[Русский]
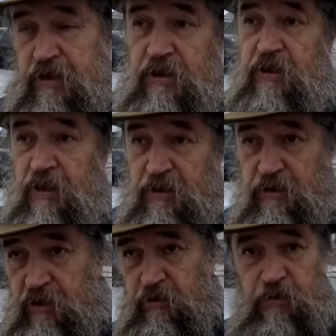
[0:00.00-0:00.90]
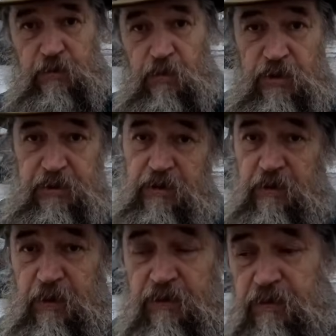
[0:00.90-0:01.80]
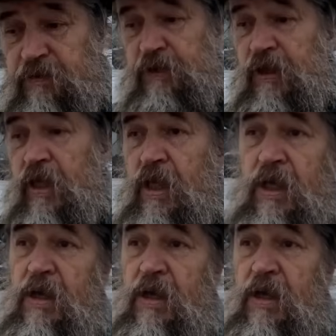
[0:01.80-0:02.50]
настоящее такое мощное оборудование.